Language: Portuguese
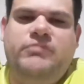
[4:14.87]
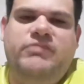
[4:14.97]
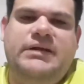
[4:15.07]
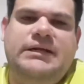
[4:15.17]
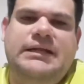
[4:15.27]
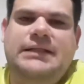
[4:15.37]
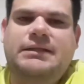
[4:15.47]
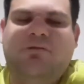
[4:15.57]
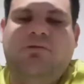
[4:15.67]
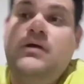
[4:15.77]
de verdade
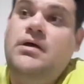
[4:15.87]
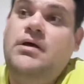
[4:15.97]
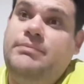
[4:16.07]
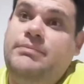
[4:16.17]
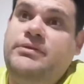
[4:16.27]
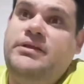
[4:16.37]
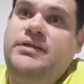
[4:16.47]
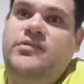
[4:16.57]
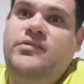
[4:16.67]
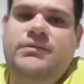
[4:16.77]
tal, tal, tal, até
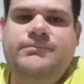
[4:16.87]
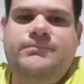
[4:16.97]
poderia ser.